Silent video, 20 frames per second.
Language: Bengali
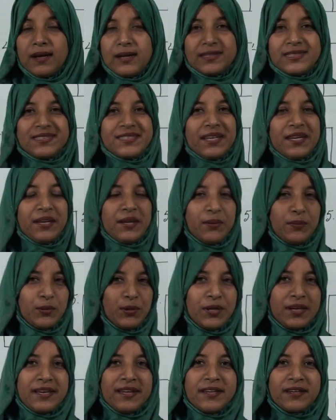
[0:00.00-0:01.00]
আসসালামু
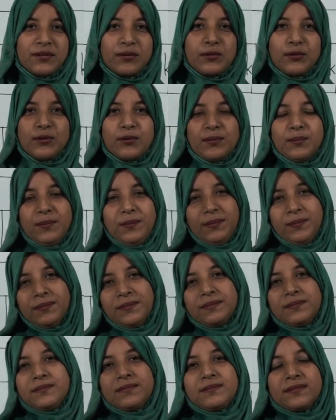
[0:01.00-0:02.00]
আলাইকুম
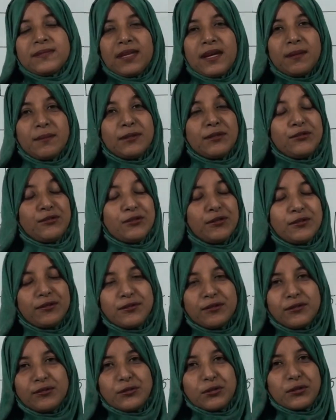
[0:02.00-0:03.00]
আমার
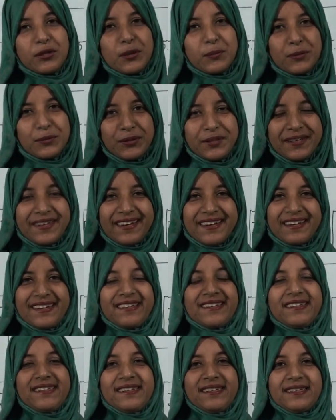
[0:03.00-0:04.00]
ছোট্ট সোনামণিরা
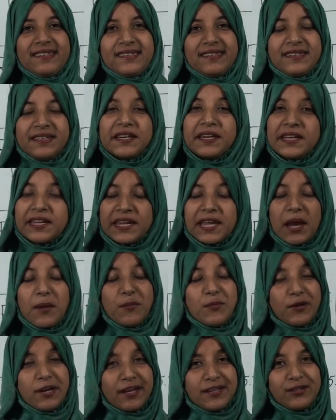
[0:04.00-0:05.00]

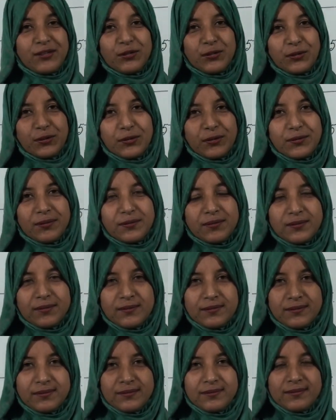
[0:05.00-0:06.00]
কেমন আছো
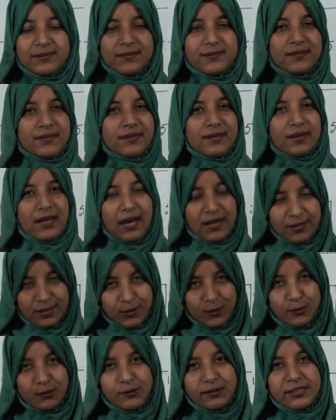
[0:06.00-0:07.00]

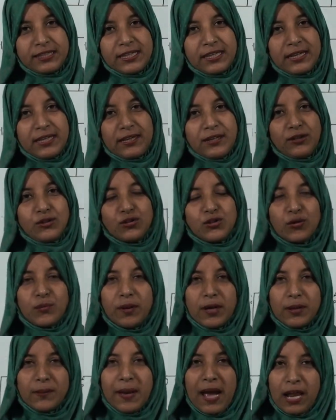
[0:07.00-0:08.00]
আশা করছি
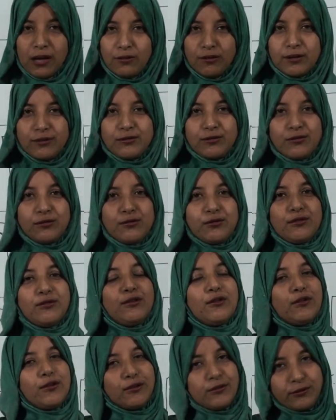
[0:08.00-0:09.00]
সবাই ভালো আছো
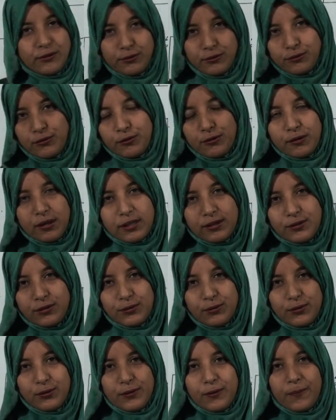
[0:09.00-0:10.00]
সুস্থ আছো